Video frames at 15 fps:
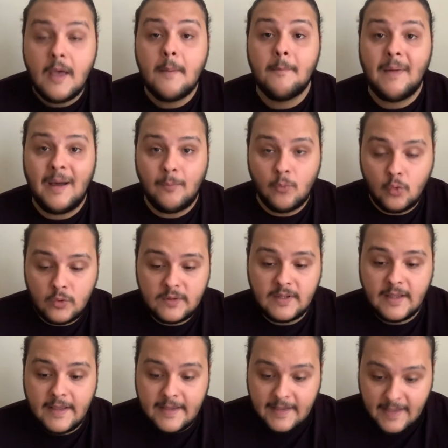محمود
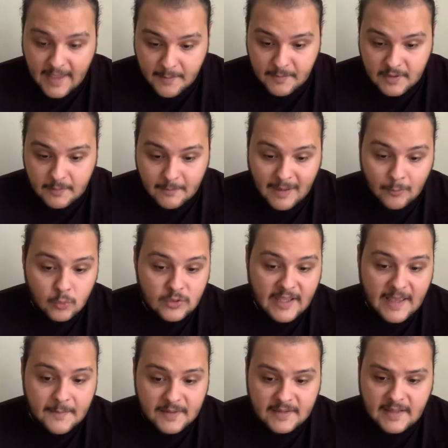كامل محمود
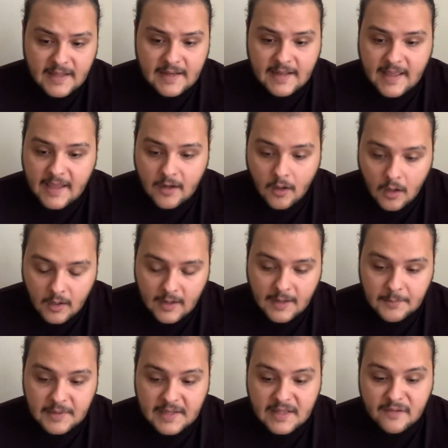كامل ده اللي كان اخرج
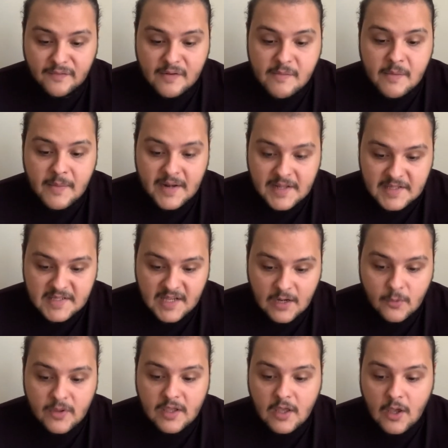قبل كده فيلم بنات
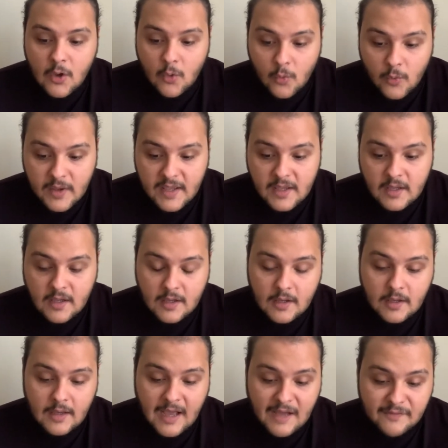ثانوي
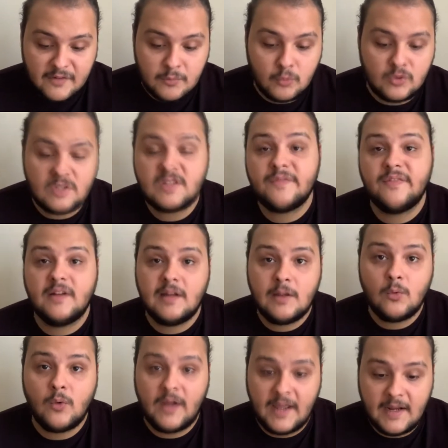وحفله منتصف
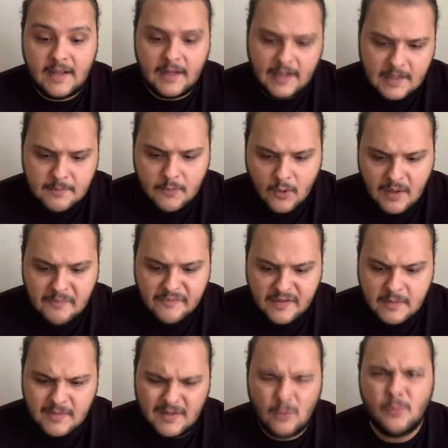الليل وخارج الخدمه وكان
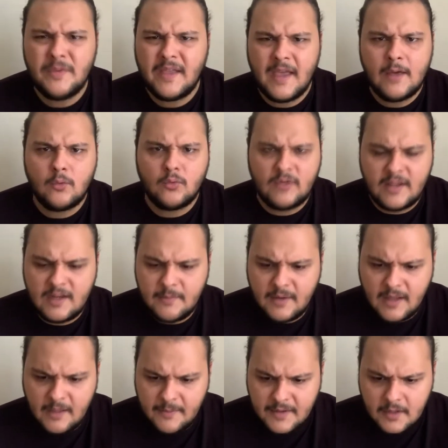فيلم تقومي كانوا تقريبا
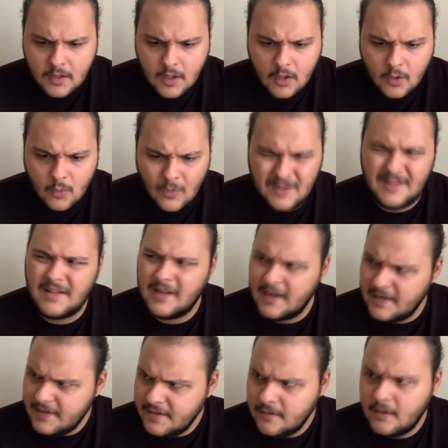كمان
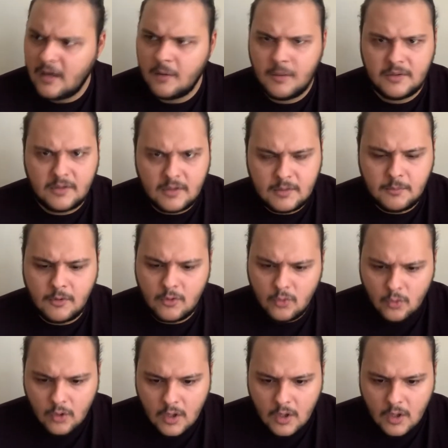وادرينالين على ما اعتقد برضه